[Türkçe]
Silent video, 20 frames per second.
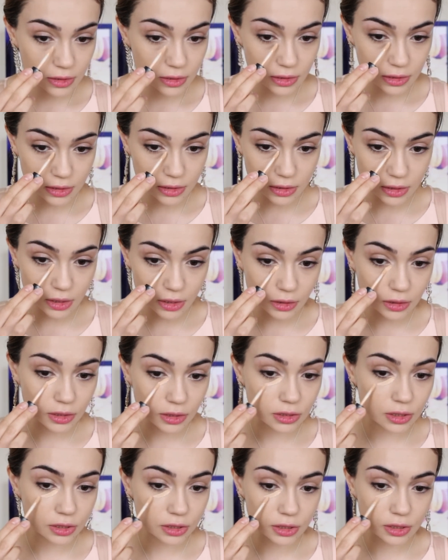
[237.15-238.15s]

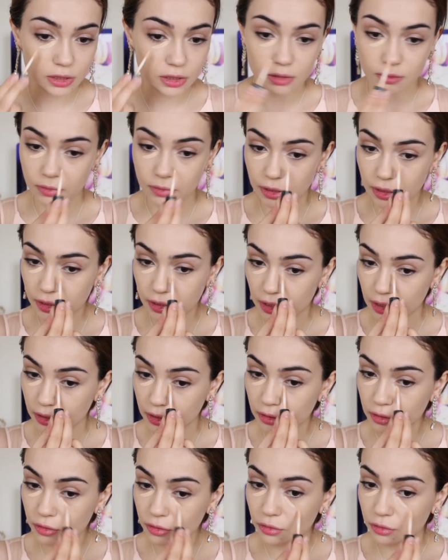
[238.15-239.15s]
Sadece iç kısımlara
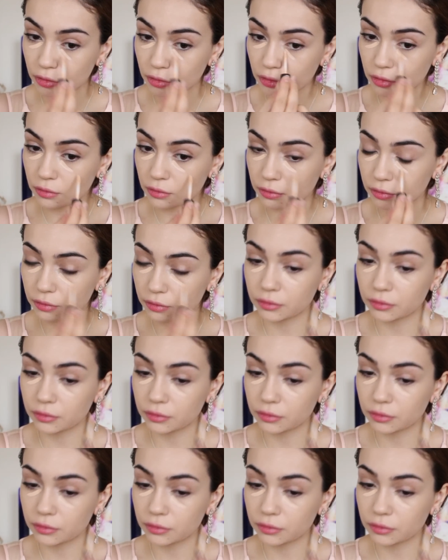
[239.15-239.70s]
değdiriyorum.